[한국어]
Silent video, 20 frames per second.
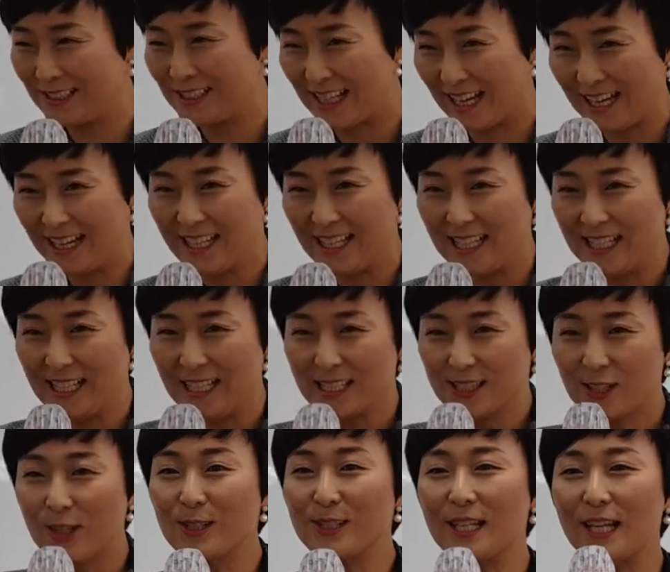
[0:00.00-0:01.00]
그냥
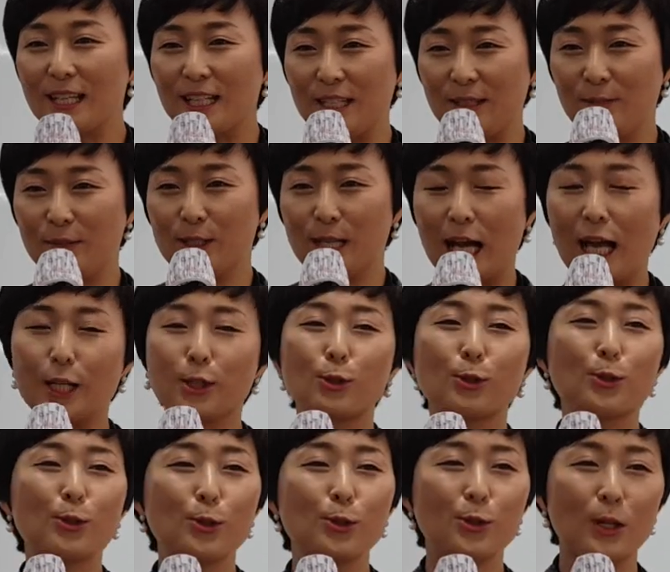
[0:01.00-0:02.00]
선생님.
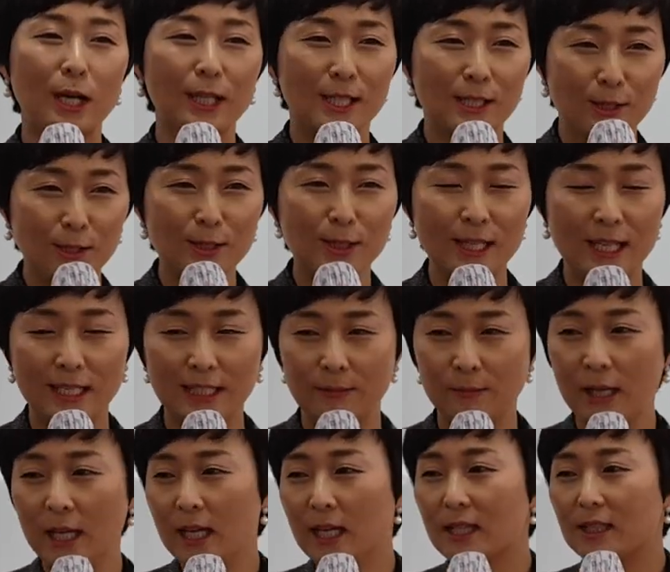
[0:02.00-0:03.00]
아주 순수하게 선생님.